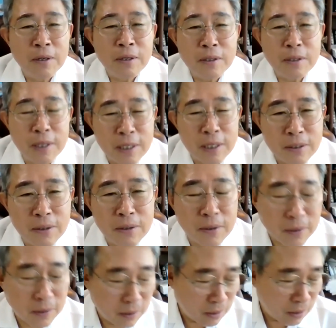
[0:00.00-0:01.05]

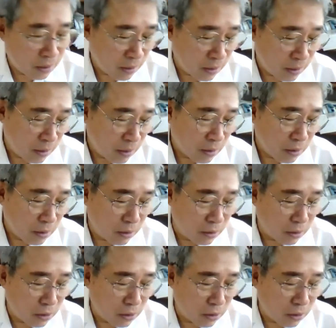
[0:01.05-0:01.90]
그래서 그